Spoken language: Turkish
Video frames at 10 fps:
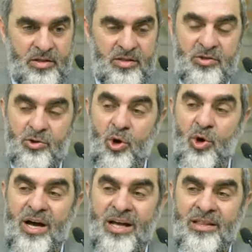
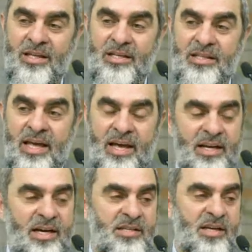sloganlık
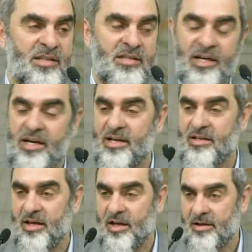değeri
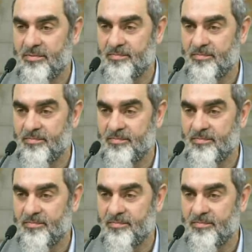kazandırarak değil.